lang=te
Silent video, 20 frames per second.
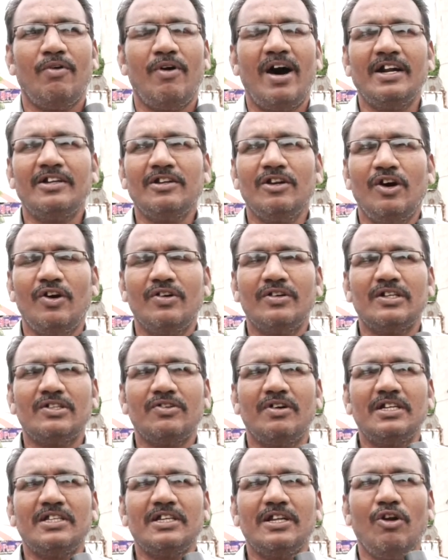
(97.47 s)
వాటిలో
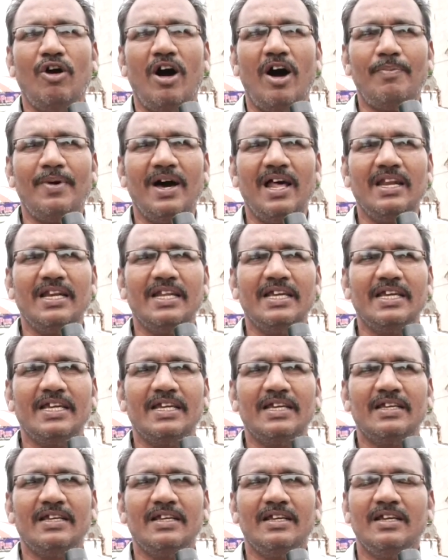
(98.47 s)
ఉన్నటువంటి లోపాలని
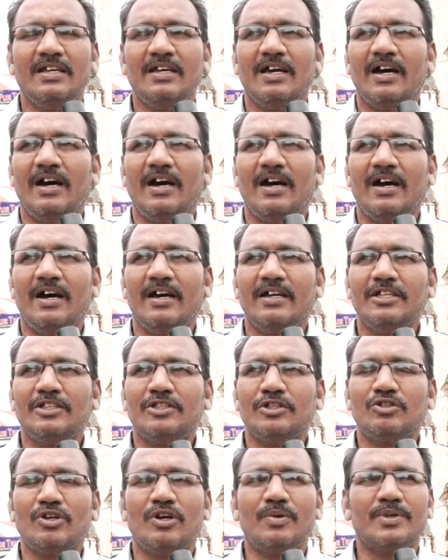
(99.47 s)

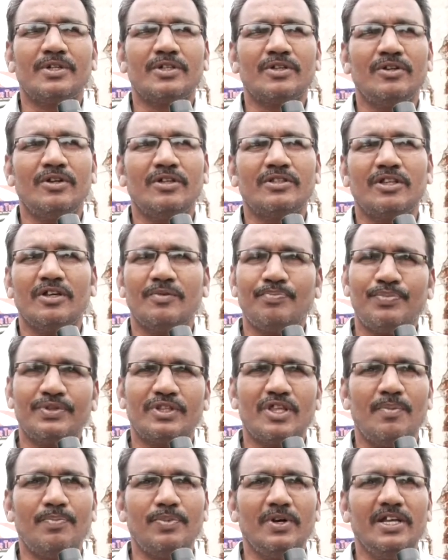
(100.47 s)
ఎత్తి చూపటంలో తప్పు
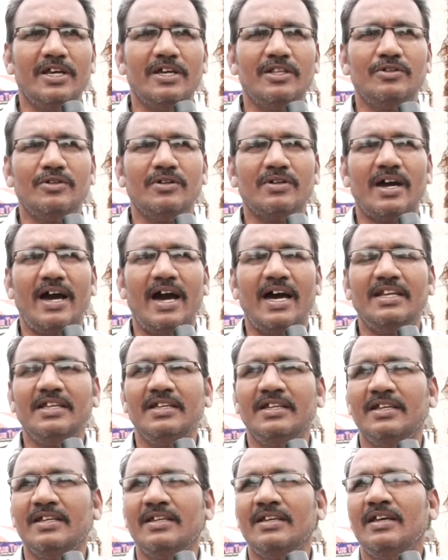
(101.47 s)
తప్పు లేదు
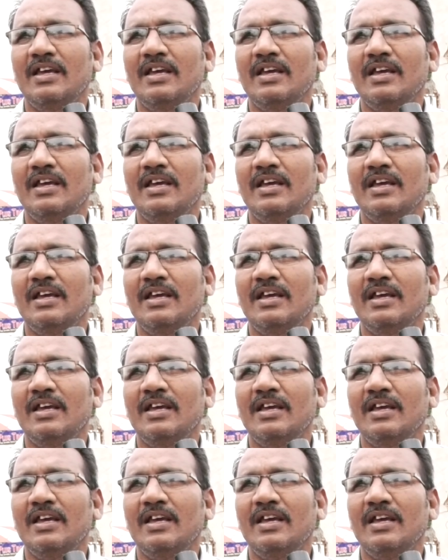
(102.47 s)
కానీ